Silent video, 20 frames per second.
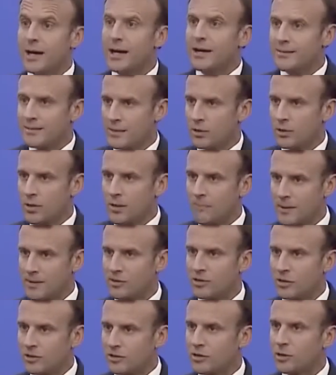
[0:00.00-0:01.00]
Ça n'aurait pas de
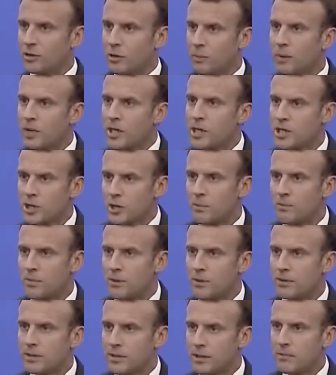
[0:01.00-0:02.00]
sens, y compris
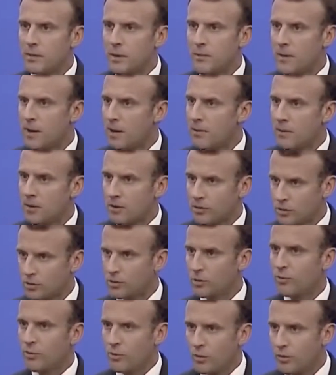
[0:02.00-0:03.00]
géopolitiquement, par rapport à ce que
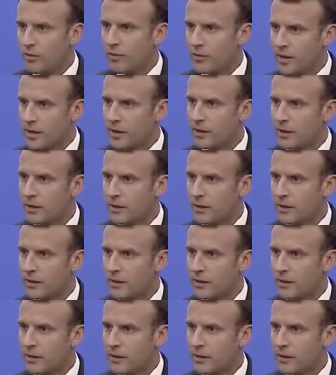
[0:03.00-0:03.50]
nous voulons faire